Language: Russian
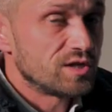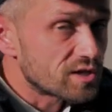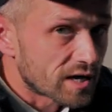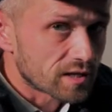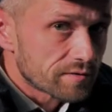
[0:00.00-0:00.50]

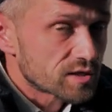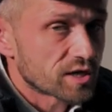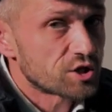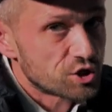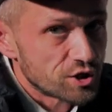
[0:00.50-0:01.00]
титановая
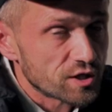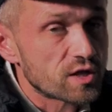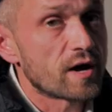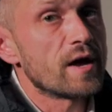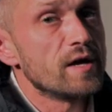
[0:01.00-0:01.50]

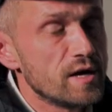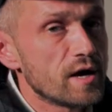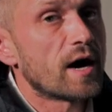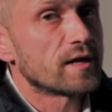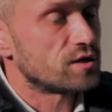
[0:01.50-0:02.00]
защита
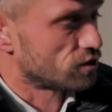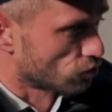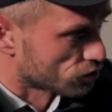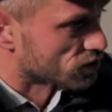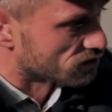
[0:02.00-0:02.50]
и антидождь